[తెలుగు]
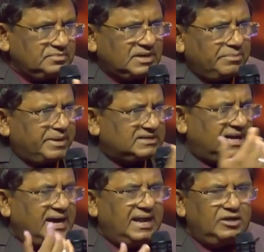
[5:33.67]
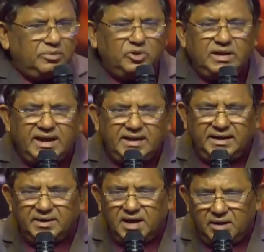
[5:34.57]
ప్రసంగాలు ఏదో మొదలైనవి
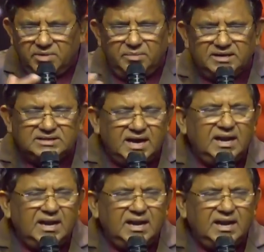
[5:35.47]
మరి మా సార్ల